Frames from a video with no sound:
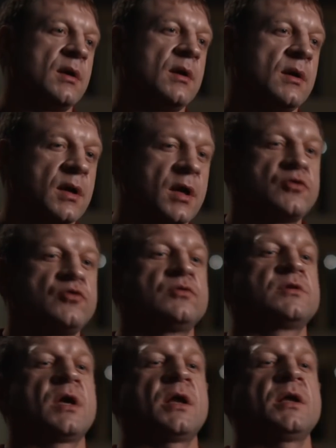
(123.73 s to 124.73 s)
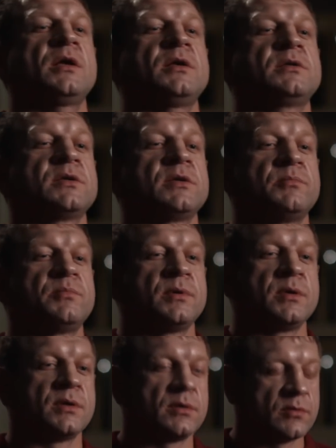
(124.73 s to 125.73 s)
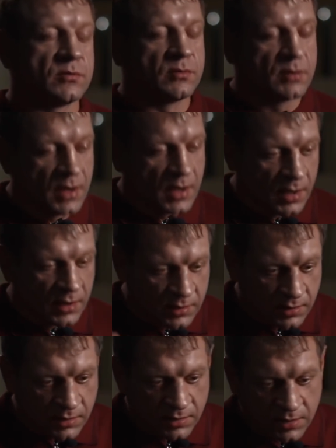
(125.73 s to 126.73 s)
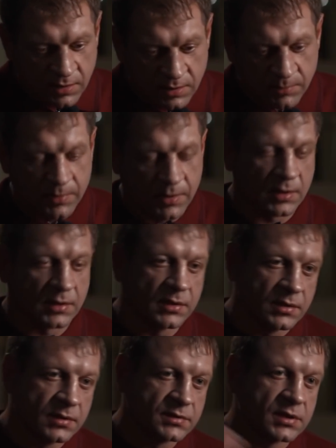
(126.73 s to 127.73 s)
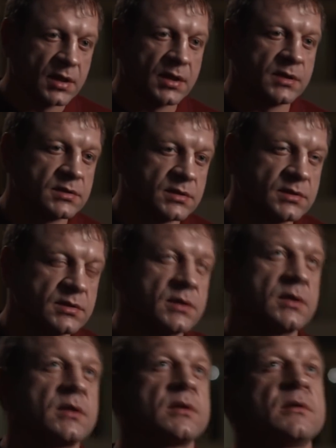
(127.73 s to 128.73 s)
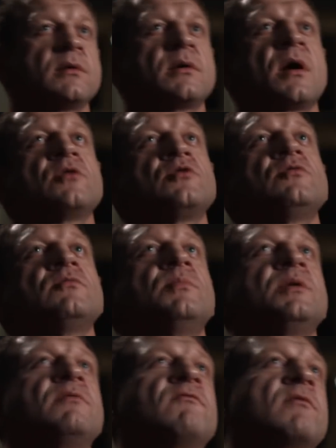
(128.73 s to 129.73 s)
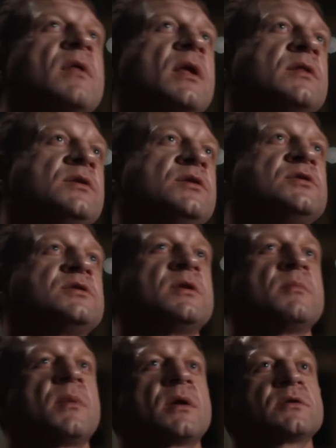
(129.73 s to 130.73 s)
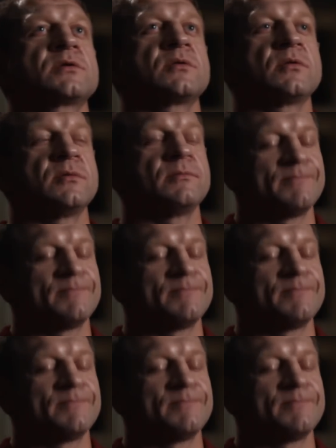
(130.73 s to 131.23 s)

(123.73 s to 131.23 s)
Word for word: Хочу царицей быть. Ну ладно, рыбка и царицей сделана. Хочу быть владычицей морской.